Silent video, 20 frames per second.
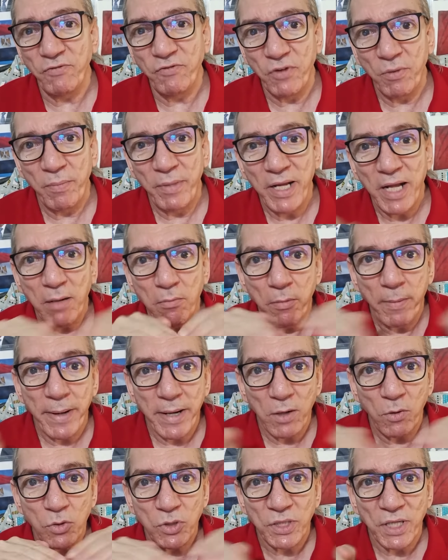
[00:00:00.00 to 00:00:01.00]
99%
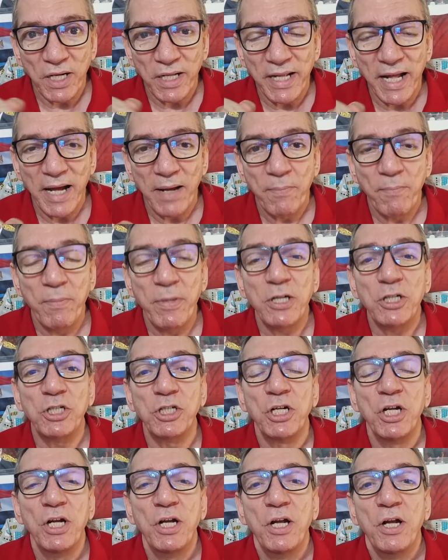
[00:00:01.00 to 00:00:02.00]
الممر والسنه ده
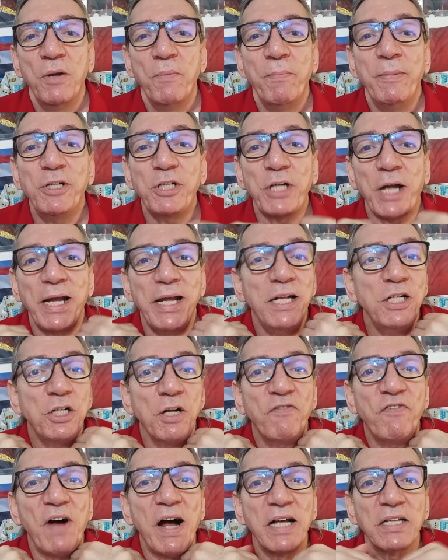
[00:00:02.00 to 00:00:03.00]
مش مش
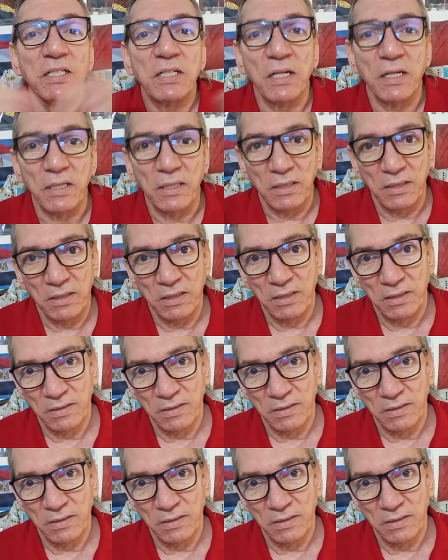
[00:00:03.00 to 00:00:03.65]
هينشف اصلا